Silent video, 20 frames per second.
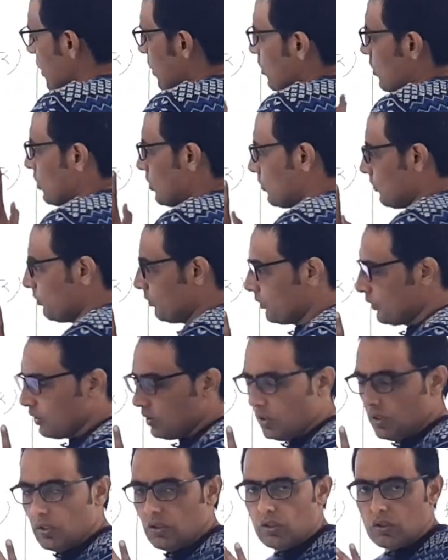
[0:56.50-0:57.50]
चर हो
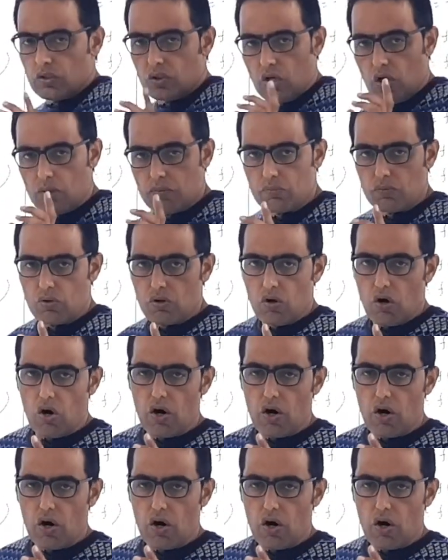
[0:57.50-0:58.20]
तो हम